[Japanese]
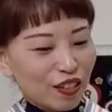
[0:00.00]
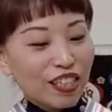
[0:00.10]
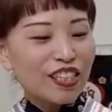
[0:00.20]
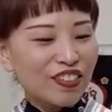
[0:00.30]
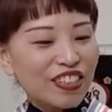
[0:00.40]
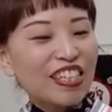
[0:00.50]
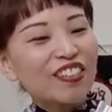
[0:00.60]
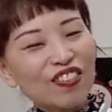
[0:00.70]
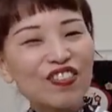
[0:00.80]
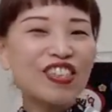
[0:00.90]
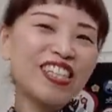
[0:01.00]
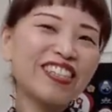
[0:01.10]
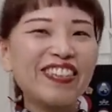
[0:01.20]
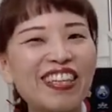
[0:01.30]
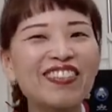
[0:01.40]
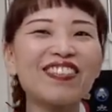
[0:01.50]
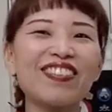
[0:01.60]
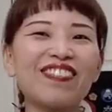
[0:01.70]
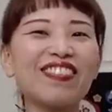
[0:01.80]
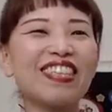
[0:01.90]
クリーニングに出そうクリーニングに出そう
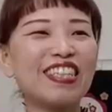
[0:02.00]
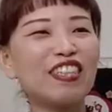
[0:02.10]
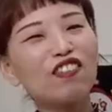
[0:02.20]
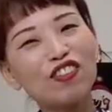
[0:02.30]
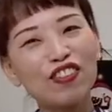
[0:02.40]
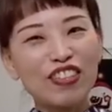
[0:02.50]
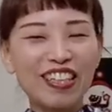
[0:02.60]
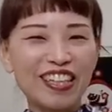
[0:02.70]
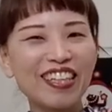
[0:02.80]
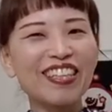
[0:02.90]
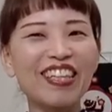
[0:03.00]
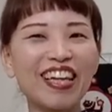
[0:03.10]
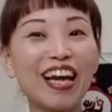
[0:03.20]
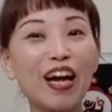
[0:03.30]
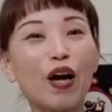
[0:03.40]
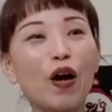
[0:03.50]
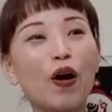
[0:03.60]
と思って昨日の夜畳んでたら、は